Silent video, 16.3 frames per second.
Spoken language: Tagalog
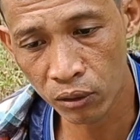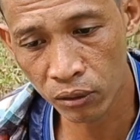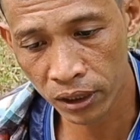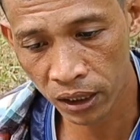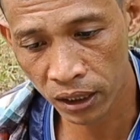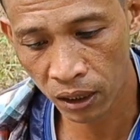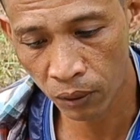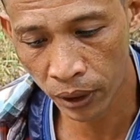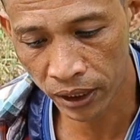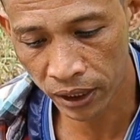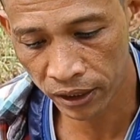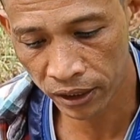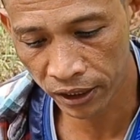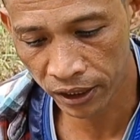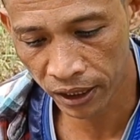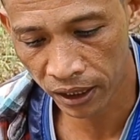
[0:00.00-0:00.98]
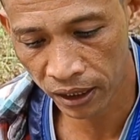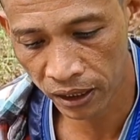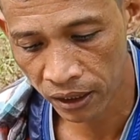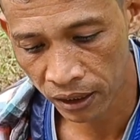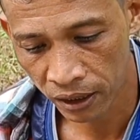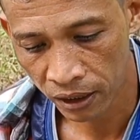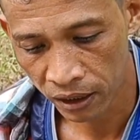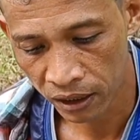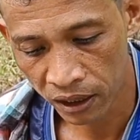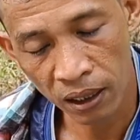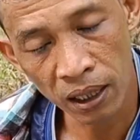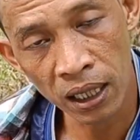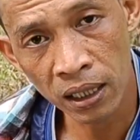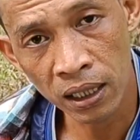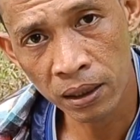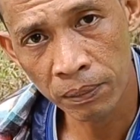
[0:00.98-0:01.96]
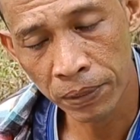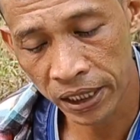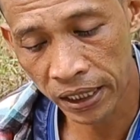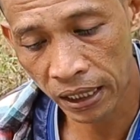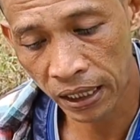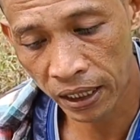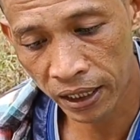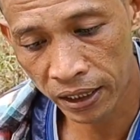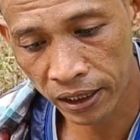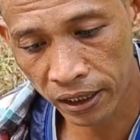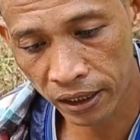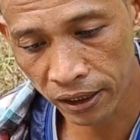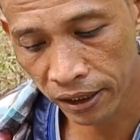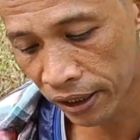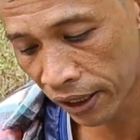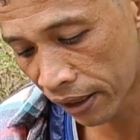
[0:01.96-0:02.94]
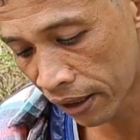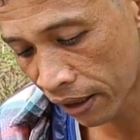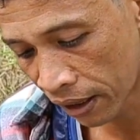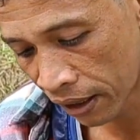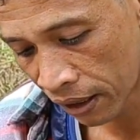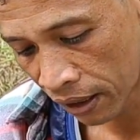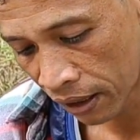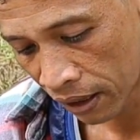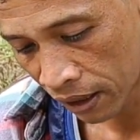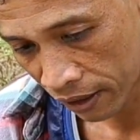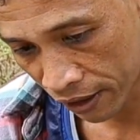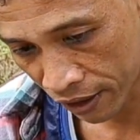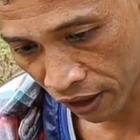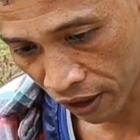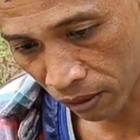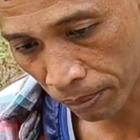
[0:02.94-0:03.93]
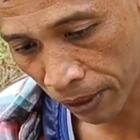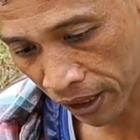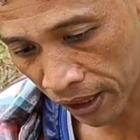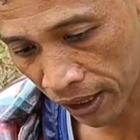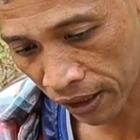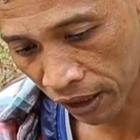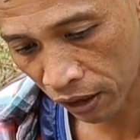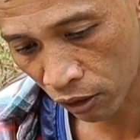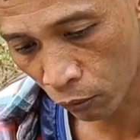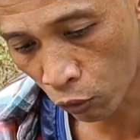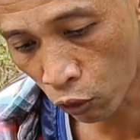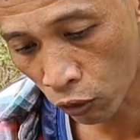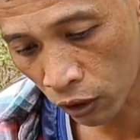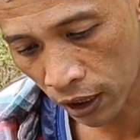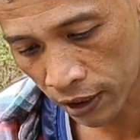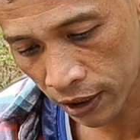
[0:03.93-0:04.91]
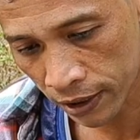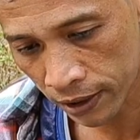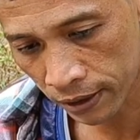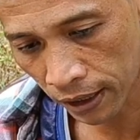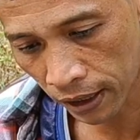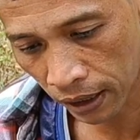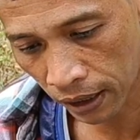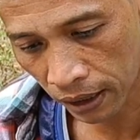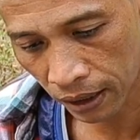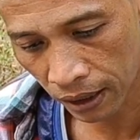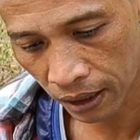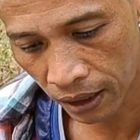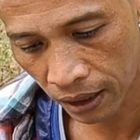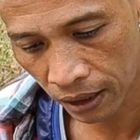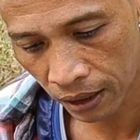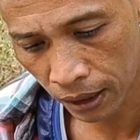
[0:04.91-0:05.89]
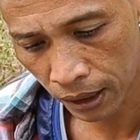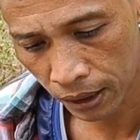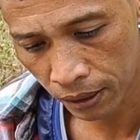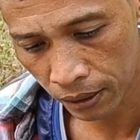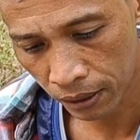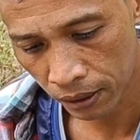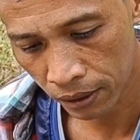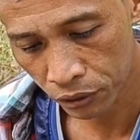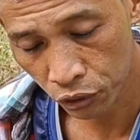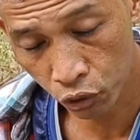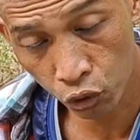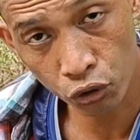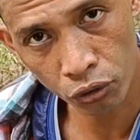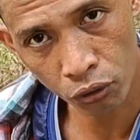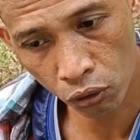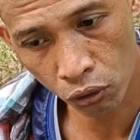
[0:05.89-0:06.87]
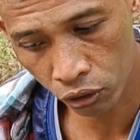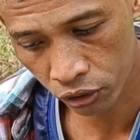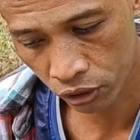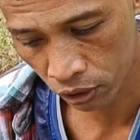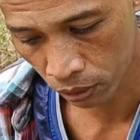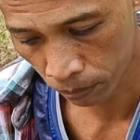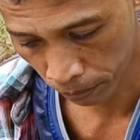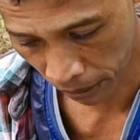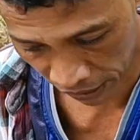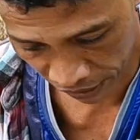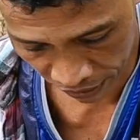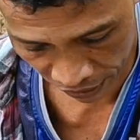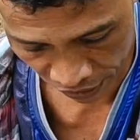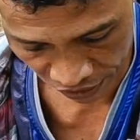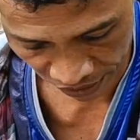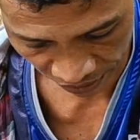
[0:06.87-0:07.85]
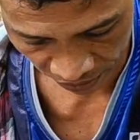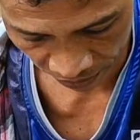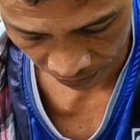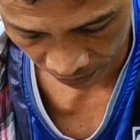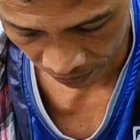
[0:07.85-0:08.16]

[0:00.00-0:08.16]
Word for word: yung ginagawa natin na na pigilan natin. And then disinfect natin to bukas ng uh, sunrox paligid niya.